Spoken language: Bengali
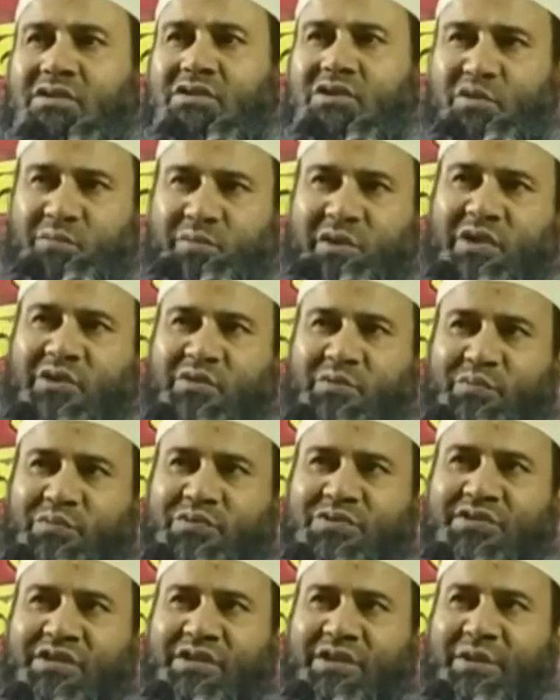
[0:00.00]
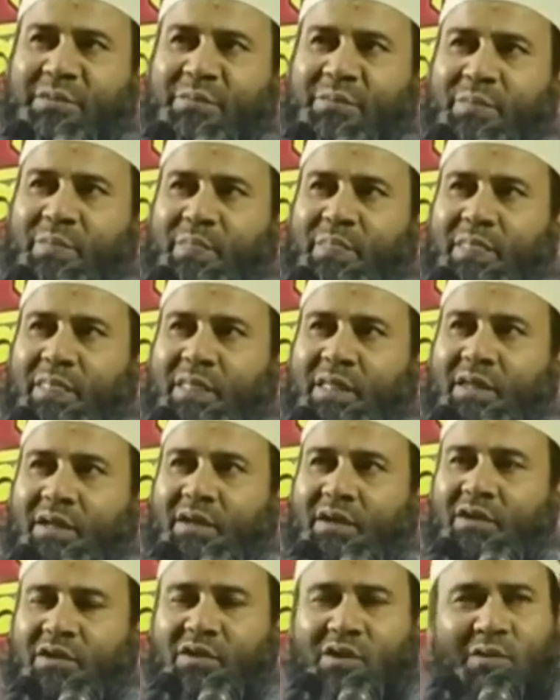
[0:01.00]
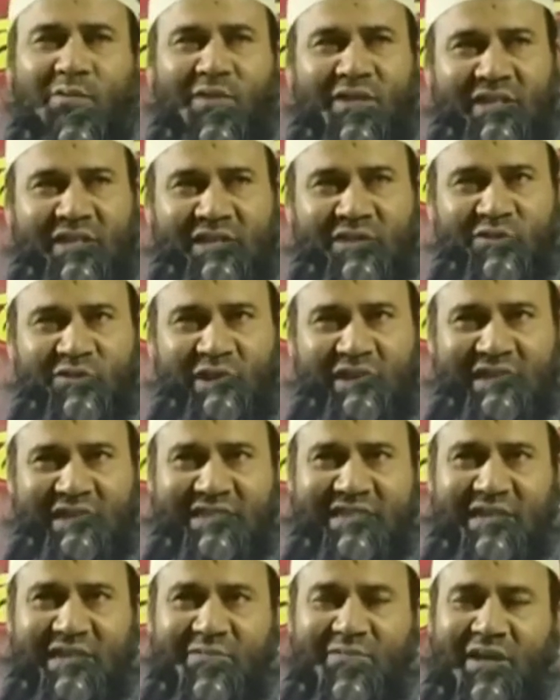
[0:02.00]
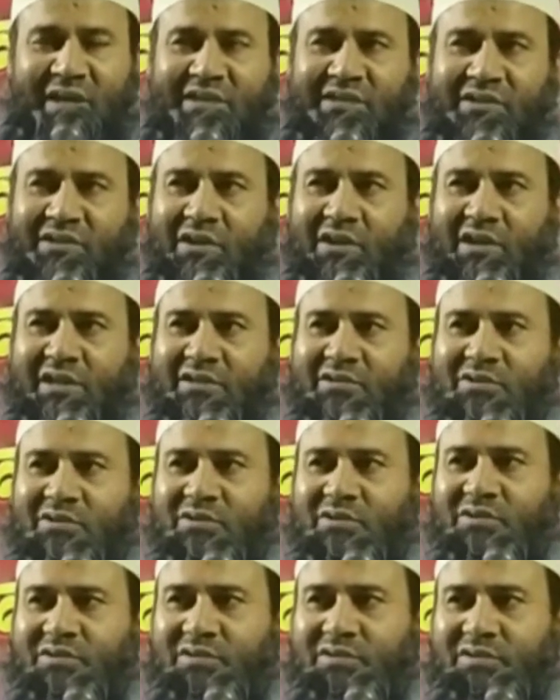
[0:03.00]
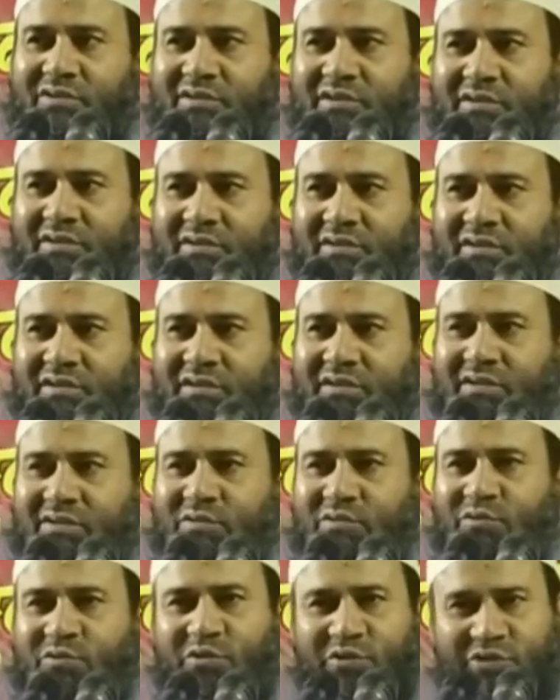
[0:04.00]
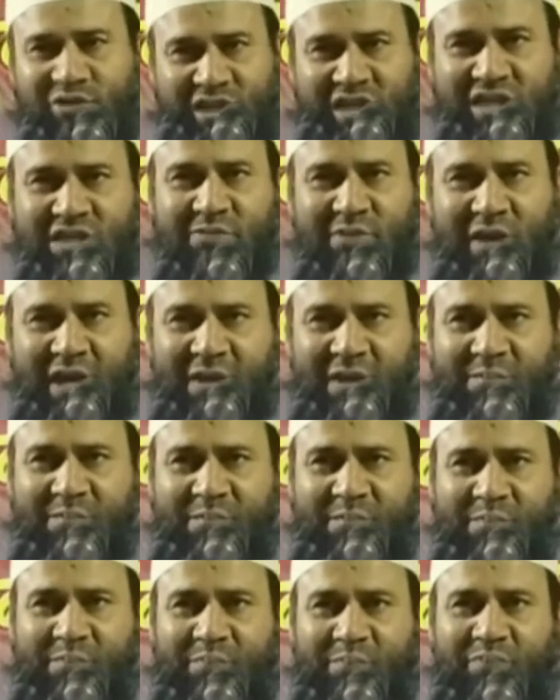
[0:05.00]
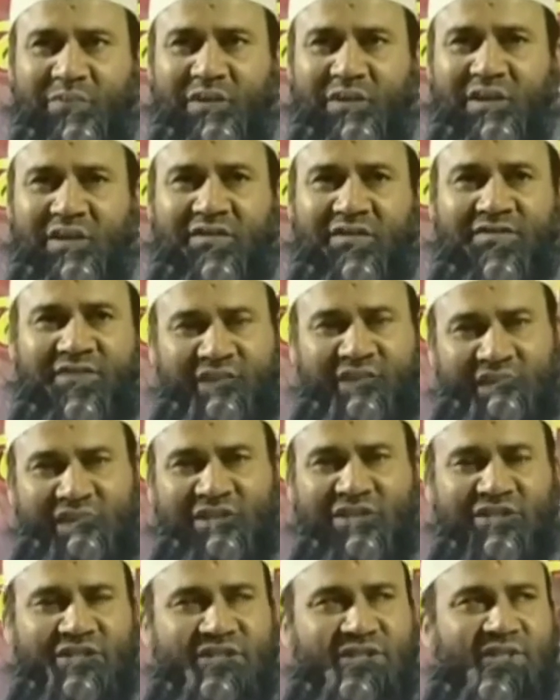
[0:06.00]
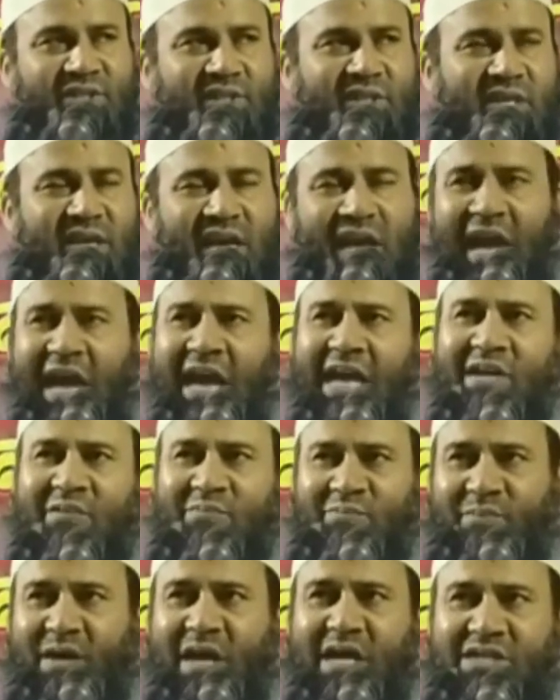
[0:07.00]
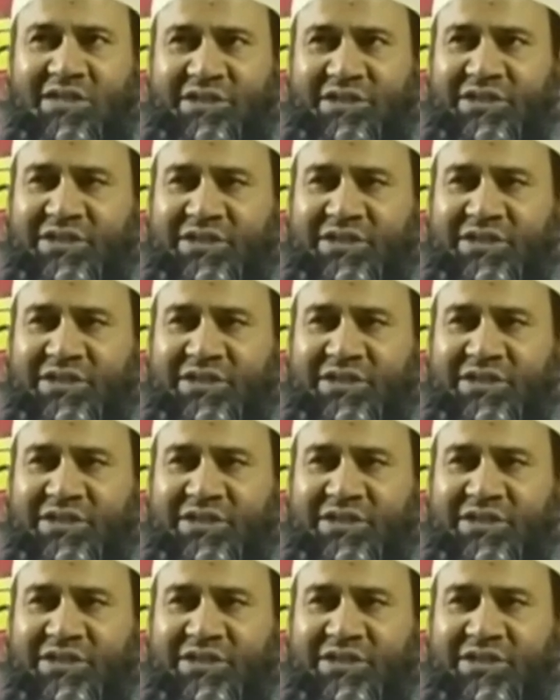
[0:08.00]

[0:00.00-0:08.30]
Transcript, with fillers: সম্মানিত উপস্থিতি রমাদানে কয়টা সিয়াম রাখতে হয় উনত্রিশ বা তিরিশ এক মাস